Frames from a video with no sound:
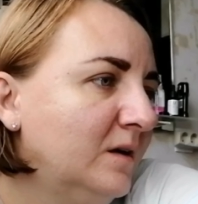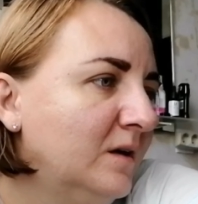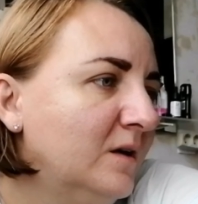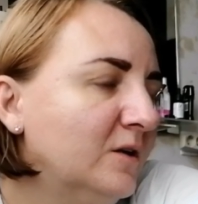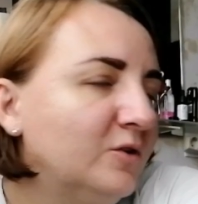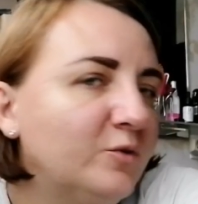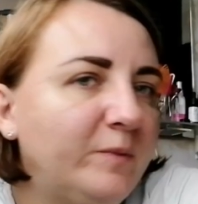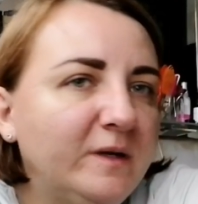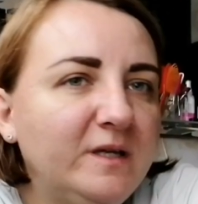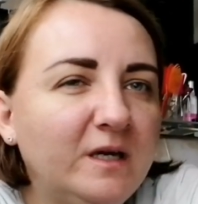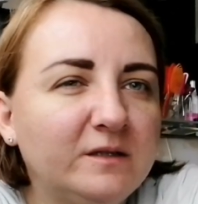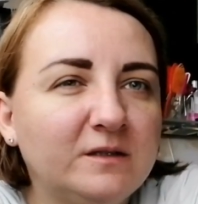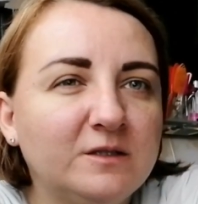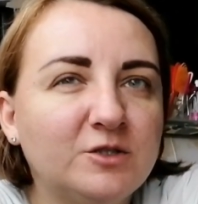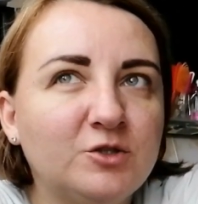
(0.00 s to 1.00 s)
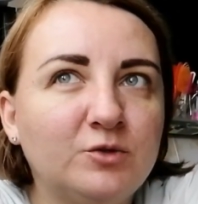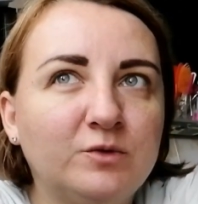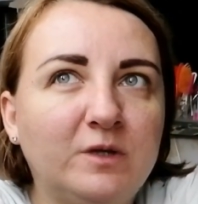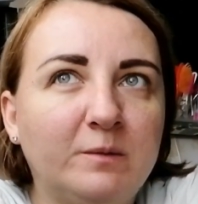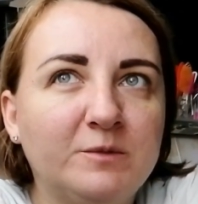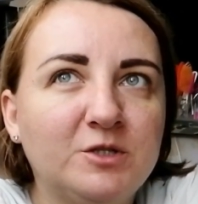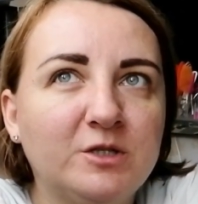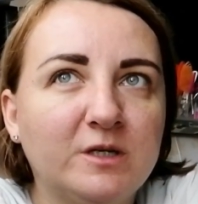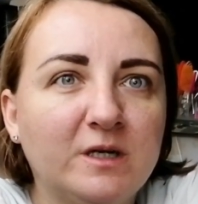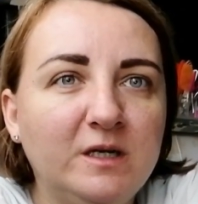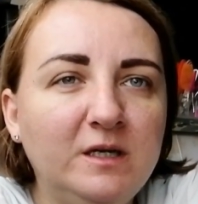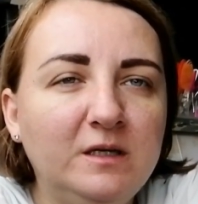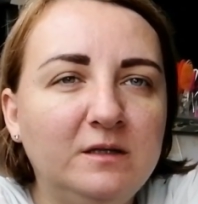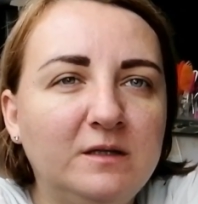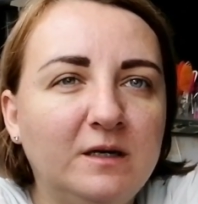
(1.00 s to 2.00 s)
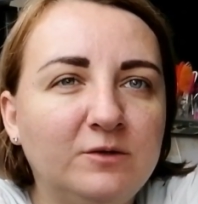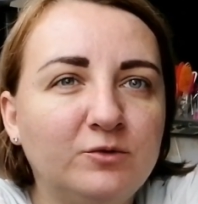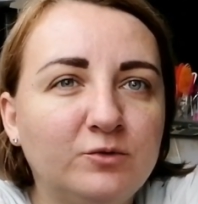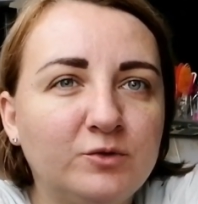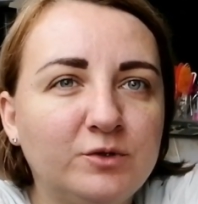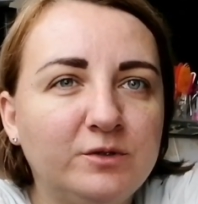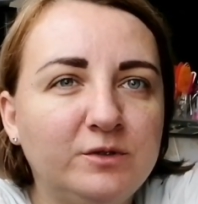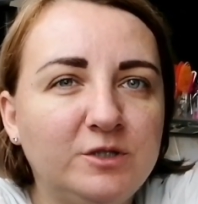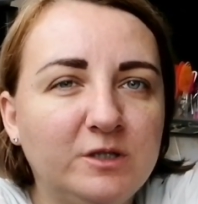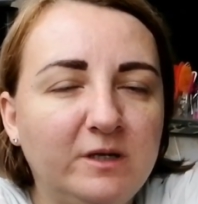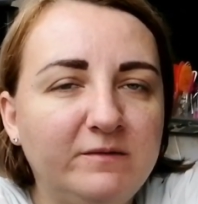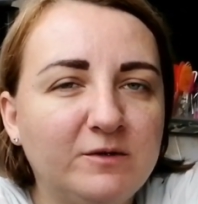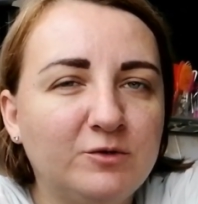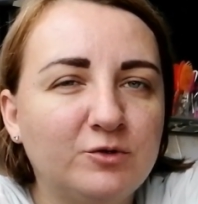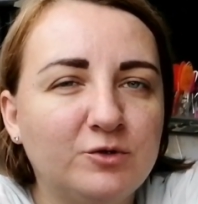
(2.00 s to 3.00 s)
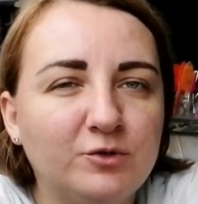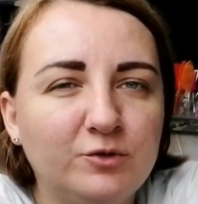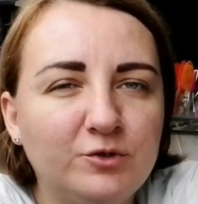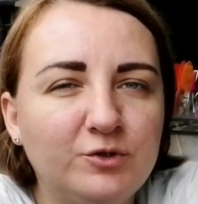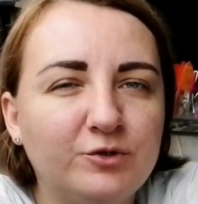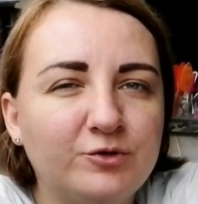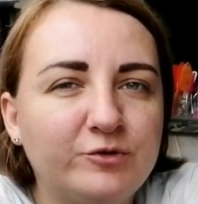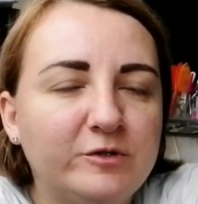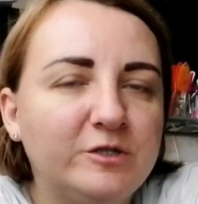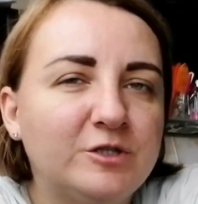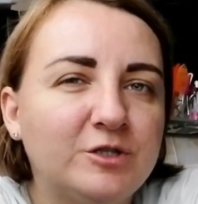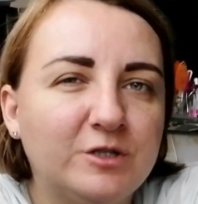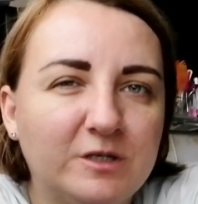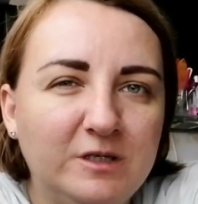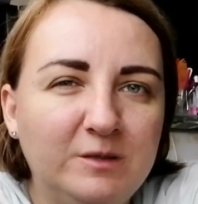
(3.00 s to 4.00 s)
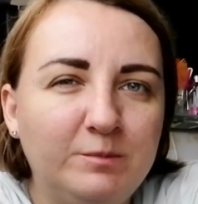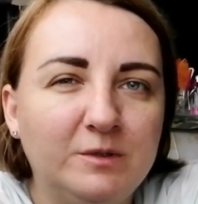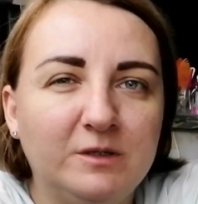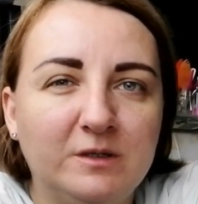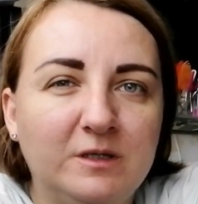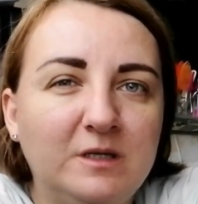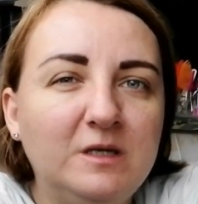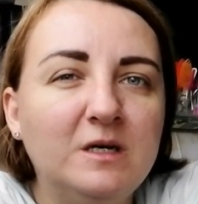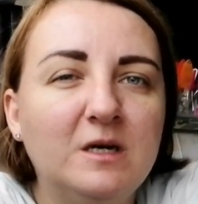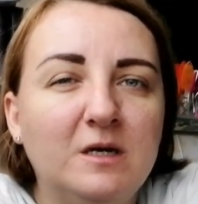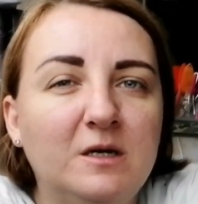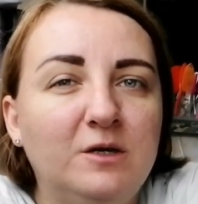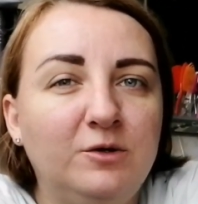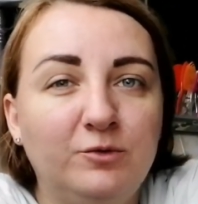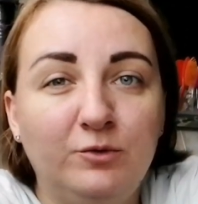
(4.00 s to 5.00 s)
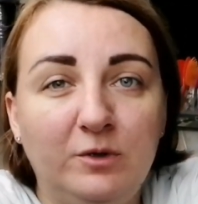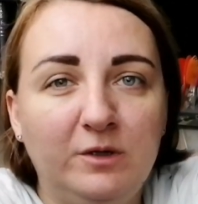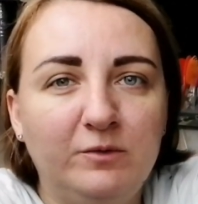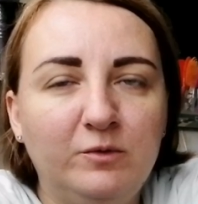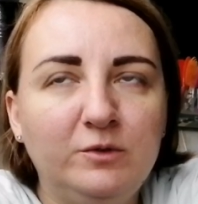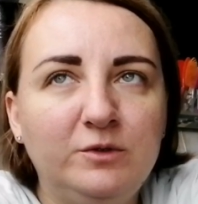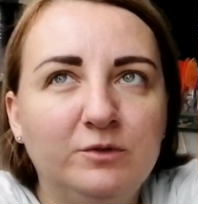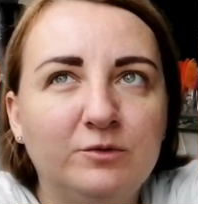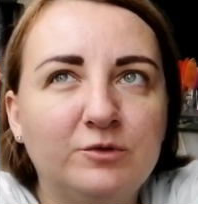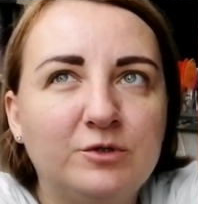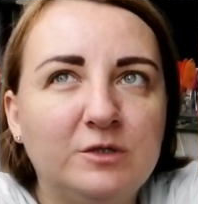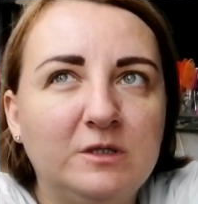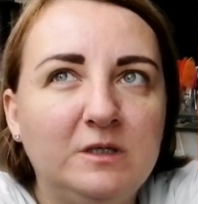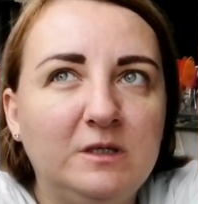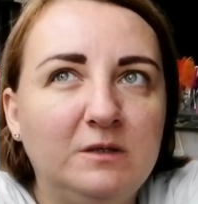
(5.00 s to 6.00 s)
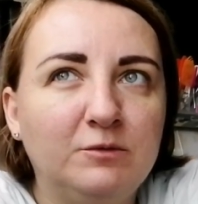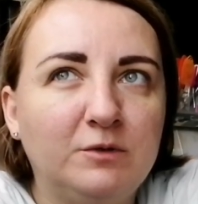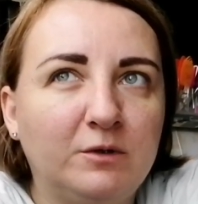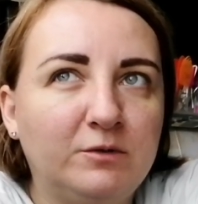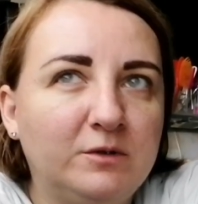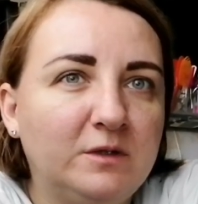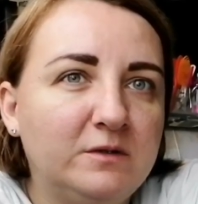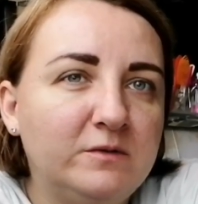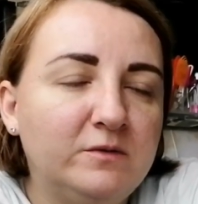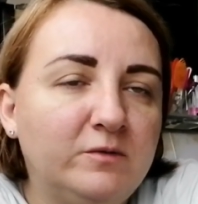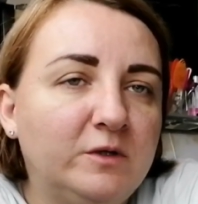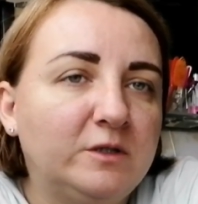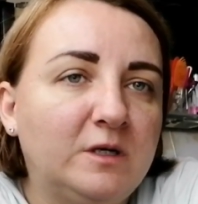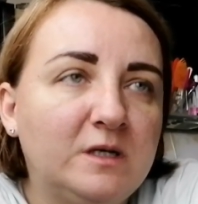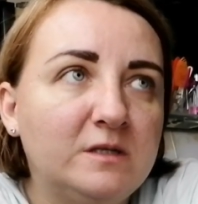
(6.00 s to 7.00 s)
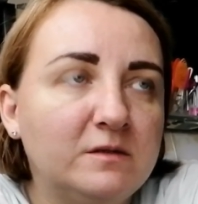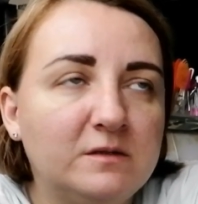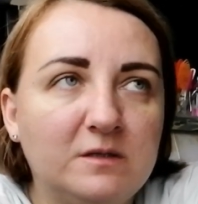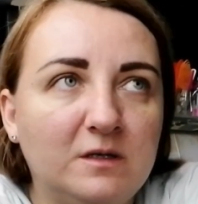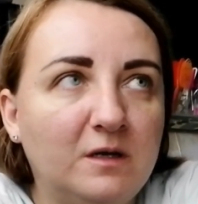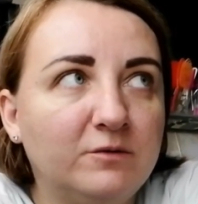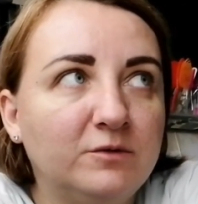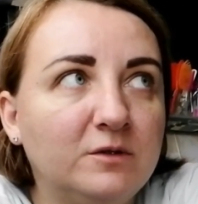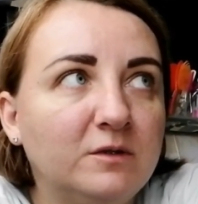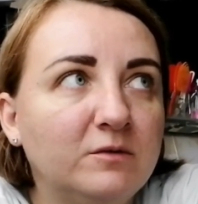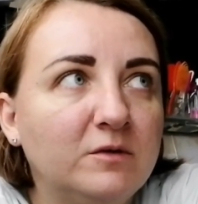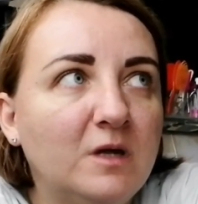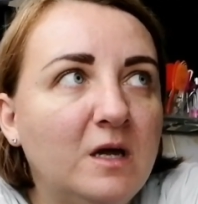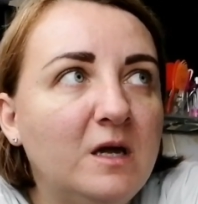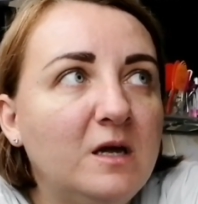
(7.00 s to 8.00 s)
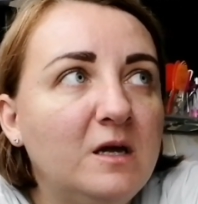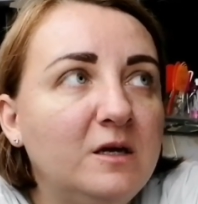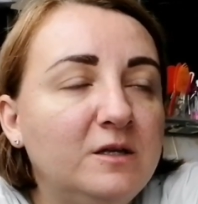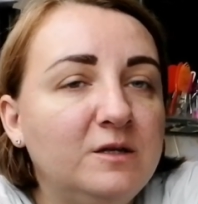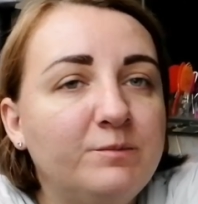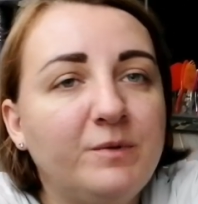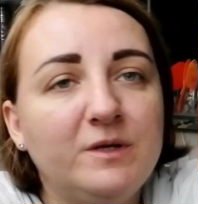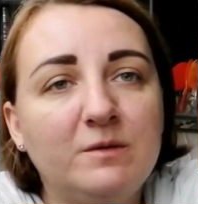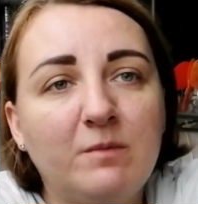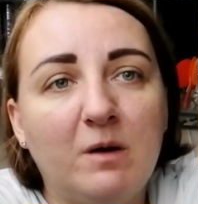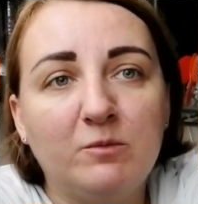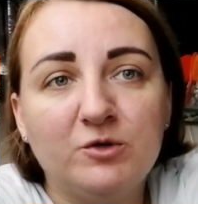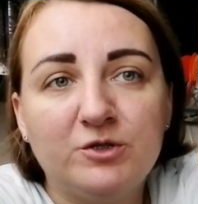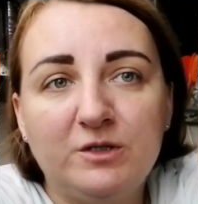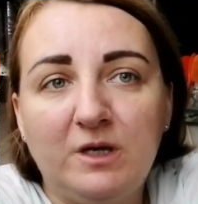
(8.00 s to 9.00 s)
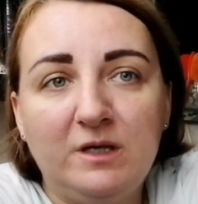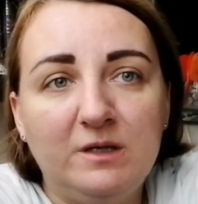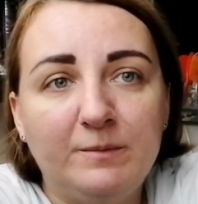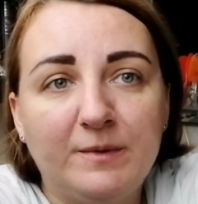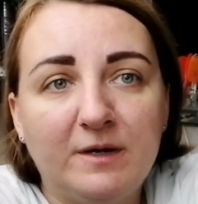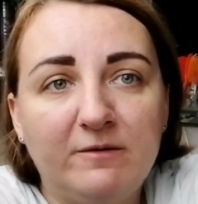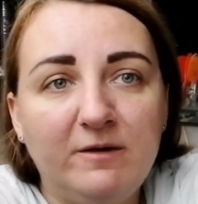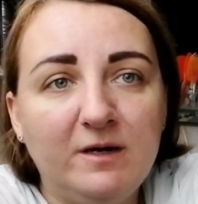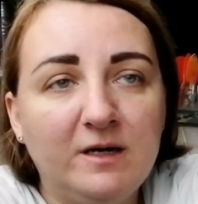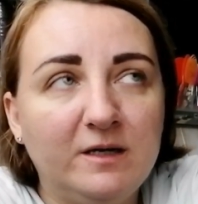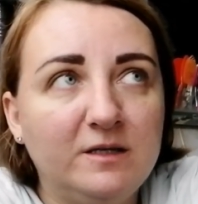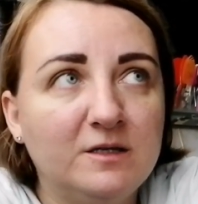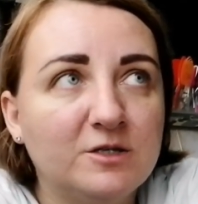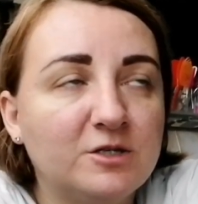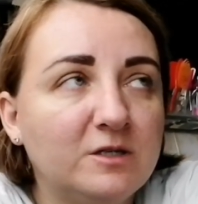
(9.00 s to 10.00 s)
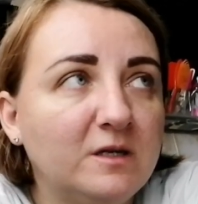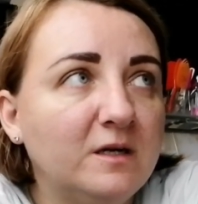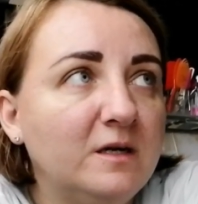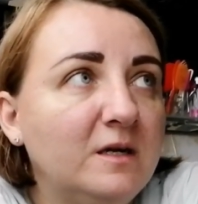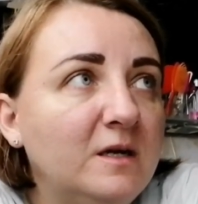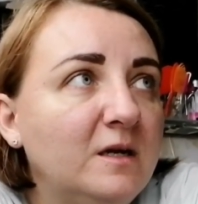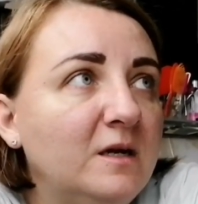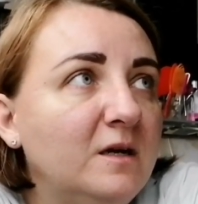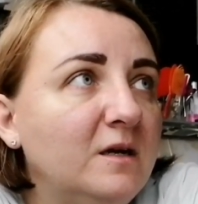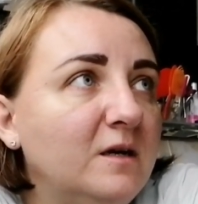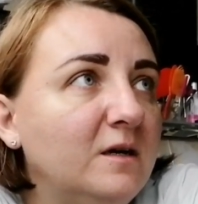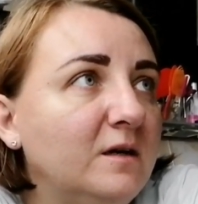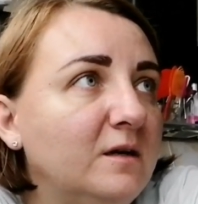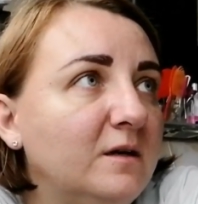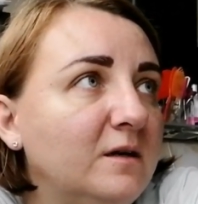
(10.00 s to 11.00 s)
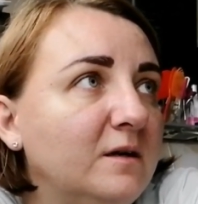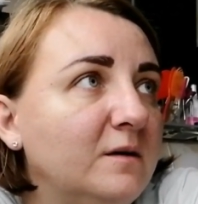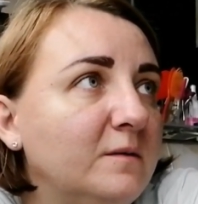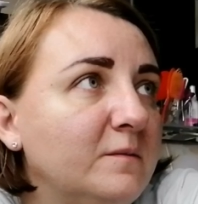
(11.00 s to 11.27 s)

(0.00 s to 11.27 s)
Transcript: ну, понятно, что там жиры, еда, но человеку же тоже нужны и жиры, и белки, и углеводы нужны. И вот так вот от всего отказываться я вот это вот не понимаю. Может, я и не права, конечно. Э,